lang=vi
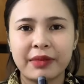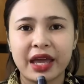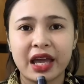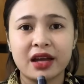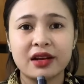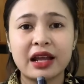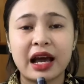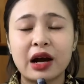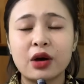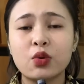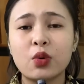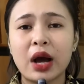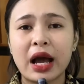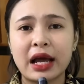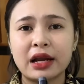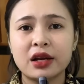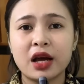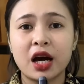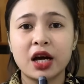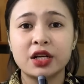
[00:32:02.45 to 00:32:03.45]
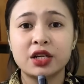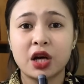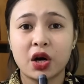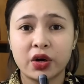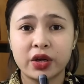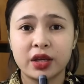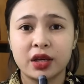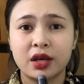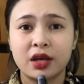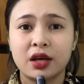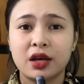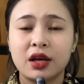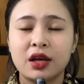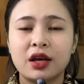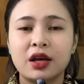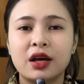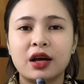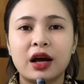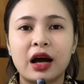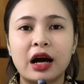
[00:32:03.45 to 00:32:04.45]
là mẹ đã qua đời rồi.
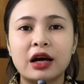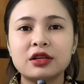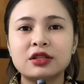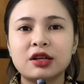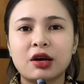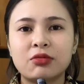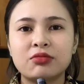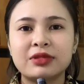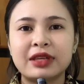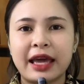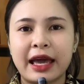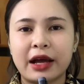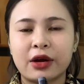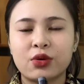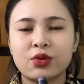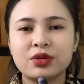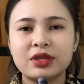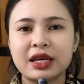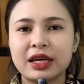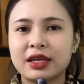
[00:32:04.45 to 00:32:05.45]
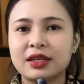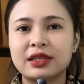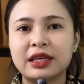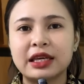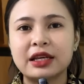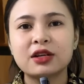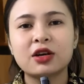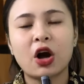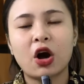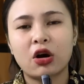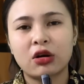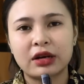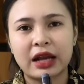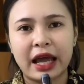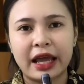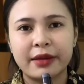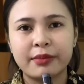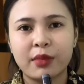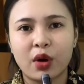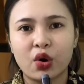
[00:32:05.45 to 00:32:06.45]
Ở trong nhà của chị chỉ còn
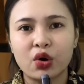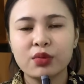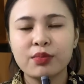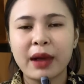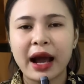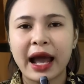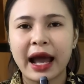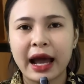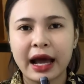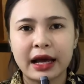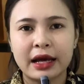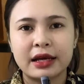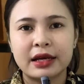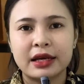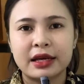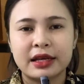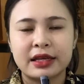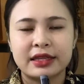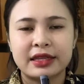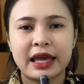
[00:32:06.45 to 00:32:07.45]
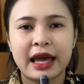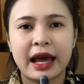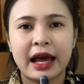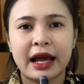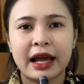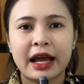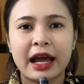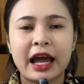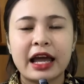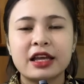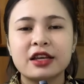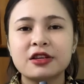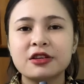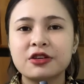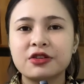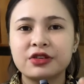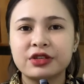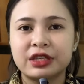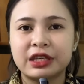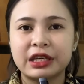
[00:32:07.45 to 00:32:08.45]
lại mỗi ba và hai
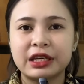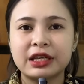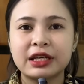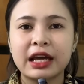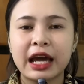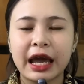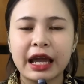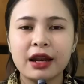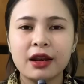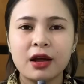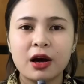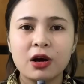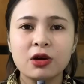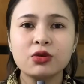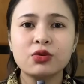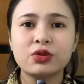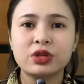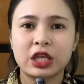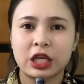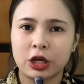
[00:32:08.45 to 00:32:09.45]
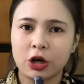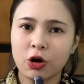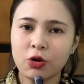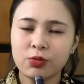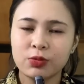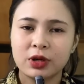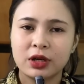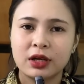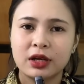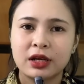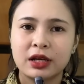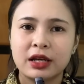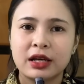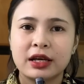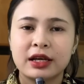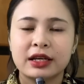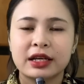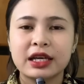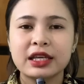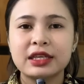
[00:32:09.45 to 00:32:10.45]
người chị gái lớn của chị Út.
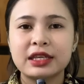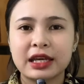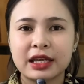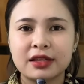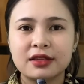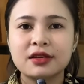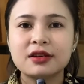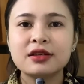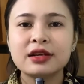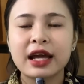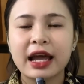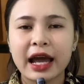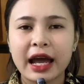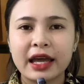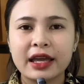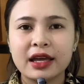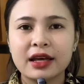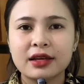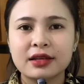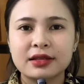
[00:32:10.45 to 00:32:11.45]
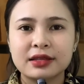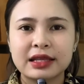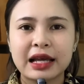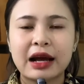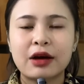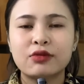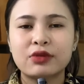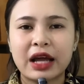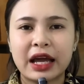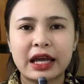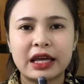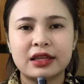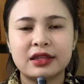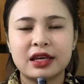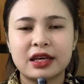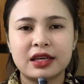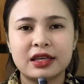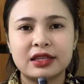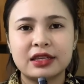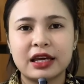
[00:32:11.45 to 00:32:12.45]
Cái chị thứ hai á, sau này
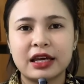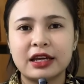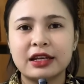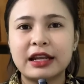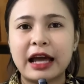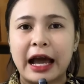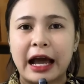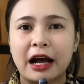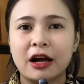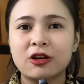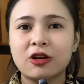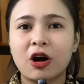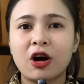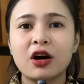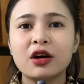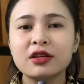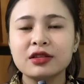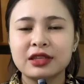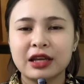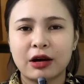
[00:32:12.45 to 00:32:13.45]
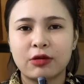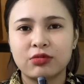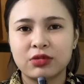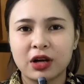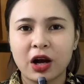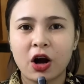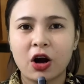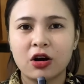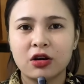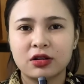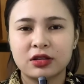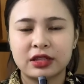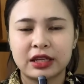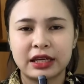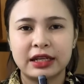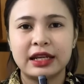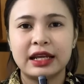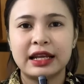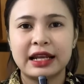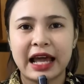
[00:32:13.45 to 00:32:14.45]
thì chị đã có chồng con,
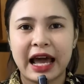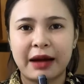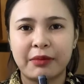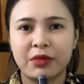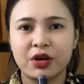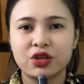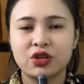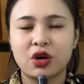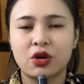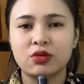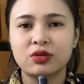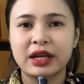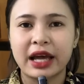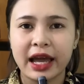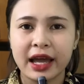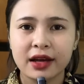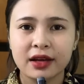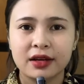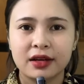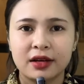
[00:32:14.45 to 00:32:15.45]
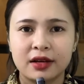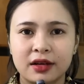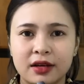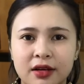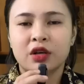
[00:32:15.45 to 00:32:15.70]
chị đi làm ở chỗ khác.